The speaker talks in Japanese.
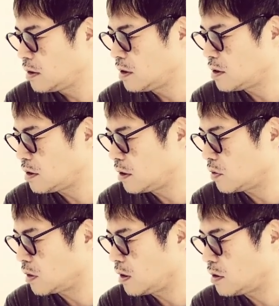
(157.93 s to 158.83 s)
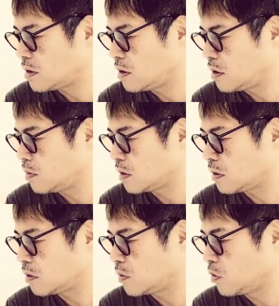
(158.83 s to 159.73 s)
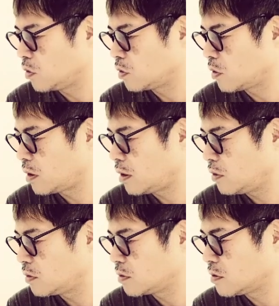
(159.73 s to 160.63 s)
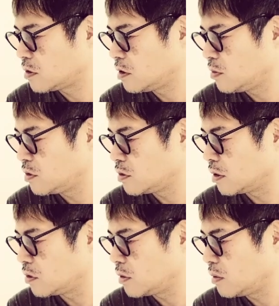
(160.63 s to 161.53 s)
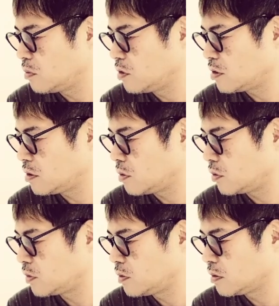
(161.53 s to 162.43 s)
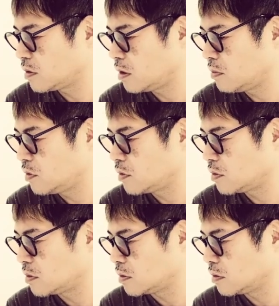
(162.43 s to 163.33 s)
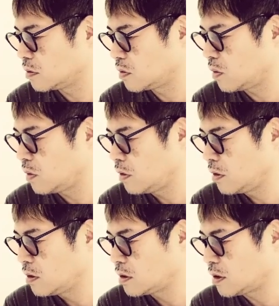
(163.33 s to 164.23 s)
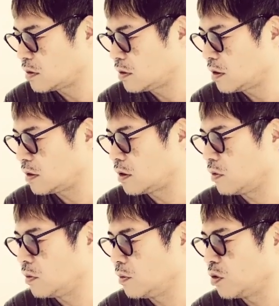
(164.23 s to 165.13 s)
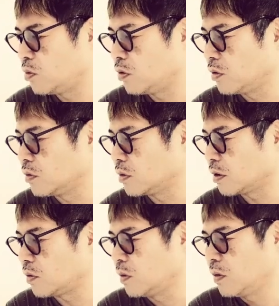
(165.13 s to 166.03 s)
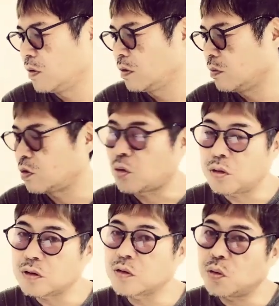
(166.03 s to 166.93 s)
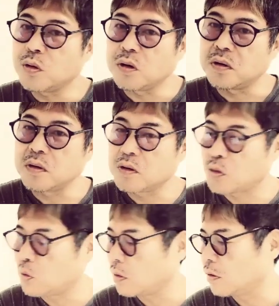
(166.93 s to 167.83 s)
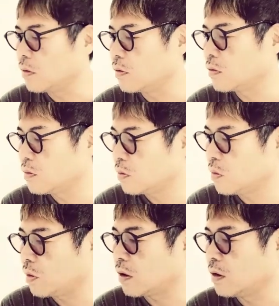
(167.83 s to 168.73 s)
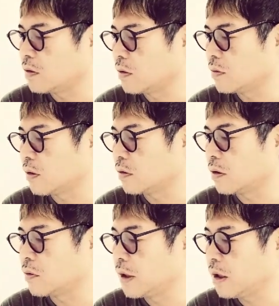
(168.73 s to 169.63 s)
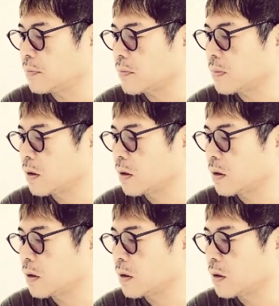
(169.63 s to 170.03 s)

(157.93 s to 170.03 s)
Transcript: 二次元の剣心に勝るとも劣らない美しいビジュアルはむしろ副産物としてついてきたようにも思えるんだとこれすごい表現ですよねこれ書いてる方のね